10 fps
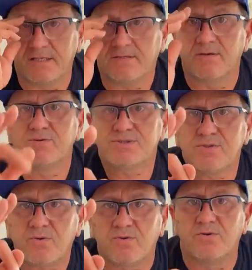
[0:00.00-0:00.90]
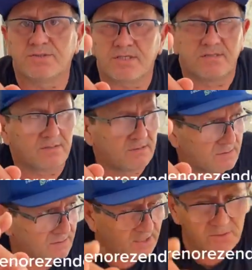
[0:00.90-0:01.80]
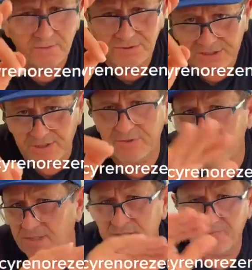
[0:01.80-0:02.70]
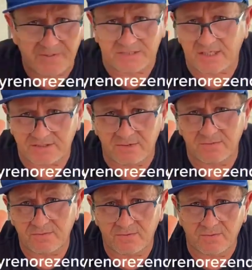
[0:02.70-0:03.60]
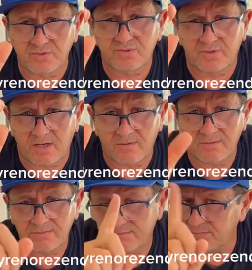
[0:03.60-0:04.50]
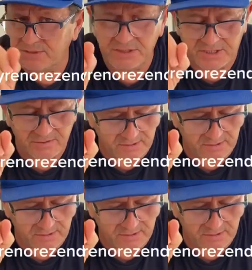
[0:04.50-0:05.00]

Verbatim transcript: que eu não sou contra nenhum tipo de manifestação cultural. De jeito